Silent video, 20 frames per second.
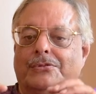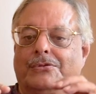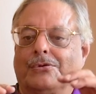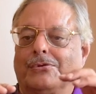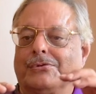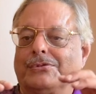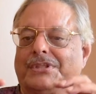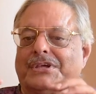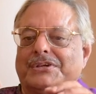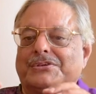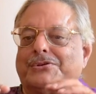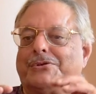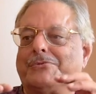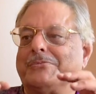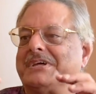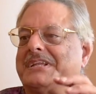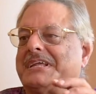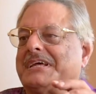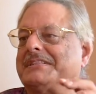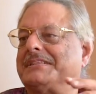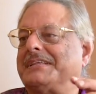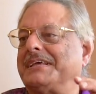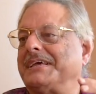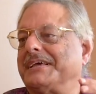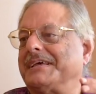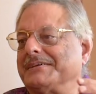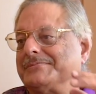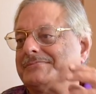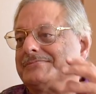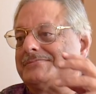दो देशों में रहते
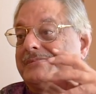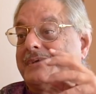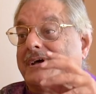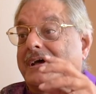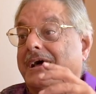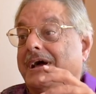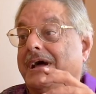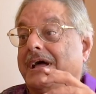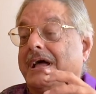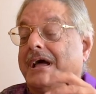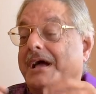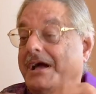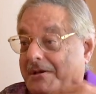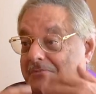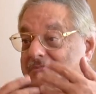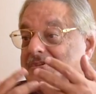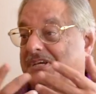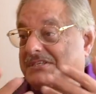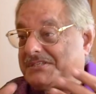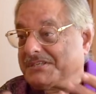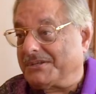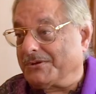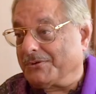हैं हम जैसे